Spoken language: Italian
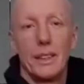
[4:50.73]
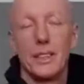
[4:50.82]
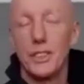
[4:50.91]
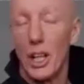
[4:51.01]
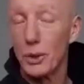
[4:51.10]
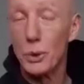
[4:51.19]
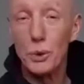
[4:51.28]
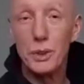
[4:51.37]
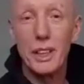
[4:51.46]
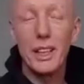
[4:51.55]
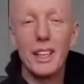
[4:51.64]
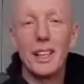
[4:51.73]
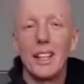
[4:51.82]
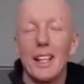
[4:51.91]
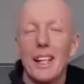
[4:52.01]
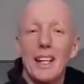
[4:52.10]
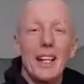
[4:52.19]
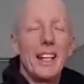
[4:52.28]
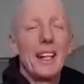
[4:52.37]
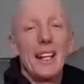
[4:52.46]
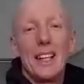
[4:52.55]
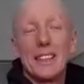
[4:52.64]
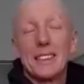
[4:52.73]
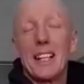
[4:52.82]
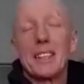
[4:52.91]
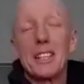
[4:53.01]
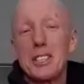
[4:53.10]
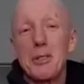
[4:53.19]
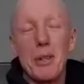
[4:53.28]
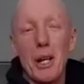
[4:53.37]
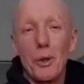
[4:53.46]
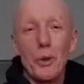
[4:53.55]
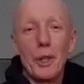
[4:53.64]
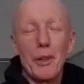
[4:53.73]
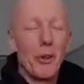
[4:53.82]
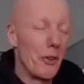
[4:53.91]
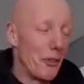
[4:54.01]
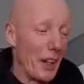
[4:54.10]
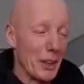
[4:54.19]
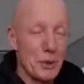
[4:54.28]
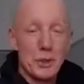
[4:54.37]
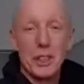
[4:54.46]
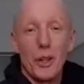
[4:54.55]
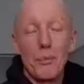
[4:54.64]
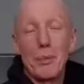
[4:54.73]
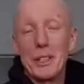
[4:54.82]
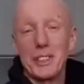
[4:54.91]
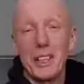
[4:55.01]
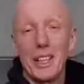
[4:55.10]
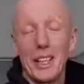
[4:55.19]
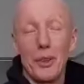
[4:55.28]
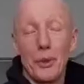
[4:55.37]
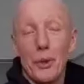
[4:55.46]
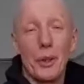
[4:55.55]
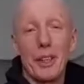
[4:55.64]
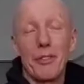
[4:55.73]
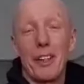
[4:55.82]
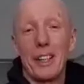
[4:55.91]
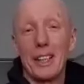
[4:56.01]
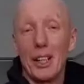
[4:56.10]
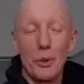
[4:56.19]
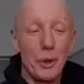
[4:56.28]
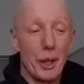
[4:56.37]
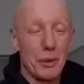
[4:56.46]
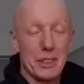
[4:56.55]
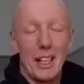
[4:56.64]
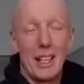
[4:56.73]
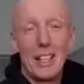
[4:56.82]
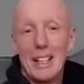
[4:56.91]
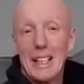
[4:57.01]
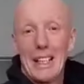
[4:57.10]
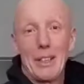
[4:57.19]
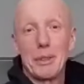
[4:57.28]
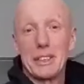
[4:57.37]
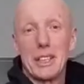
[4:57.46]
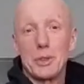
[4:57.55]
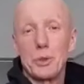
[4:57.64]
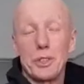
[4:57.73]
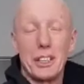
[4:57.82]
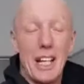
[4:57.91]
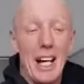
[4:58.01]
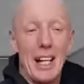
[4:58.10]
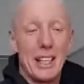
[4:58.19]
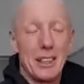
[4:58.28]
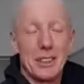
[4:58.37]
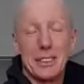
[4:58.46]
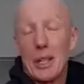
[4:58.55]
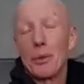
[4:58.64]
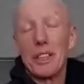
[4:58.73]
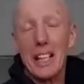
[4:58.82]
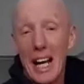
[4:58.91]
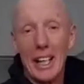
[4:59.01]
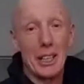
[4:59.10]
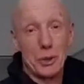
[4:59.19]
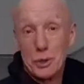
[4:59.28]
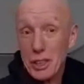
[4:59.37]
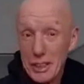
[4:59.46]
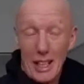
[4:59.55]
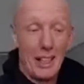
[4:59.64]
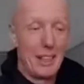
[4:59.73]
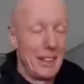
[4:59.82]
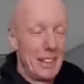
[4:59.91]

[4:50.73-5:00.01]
Ciao a tutti, eh, tantissimi auguri, volevo fare così, ho il piacere e l'onore di fare gli auguri a questa, a questa società, straordinaria società,